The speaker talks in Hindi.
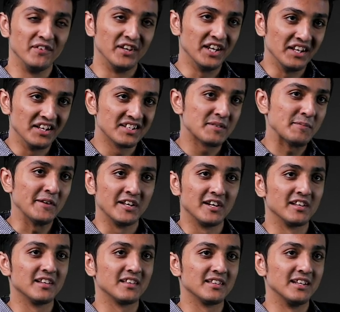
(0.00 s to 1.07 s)
वीकनेस
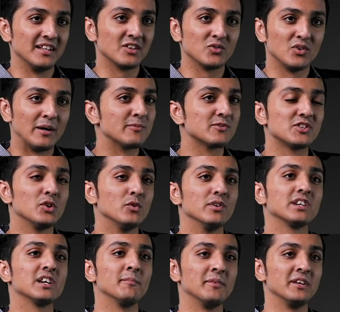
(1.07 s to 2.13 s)
बना लेते हैं तो आप उससे
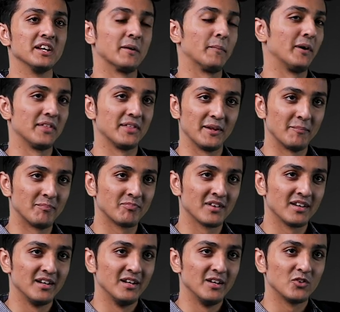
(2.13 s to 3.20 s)
ओवरकम नहीं कर पाते
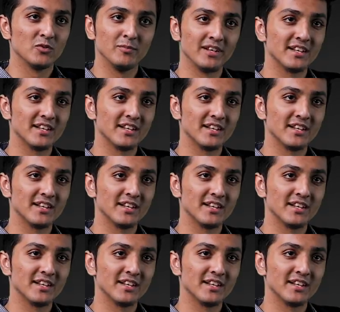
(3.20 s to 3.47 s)
तो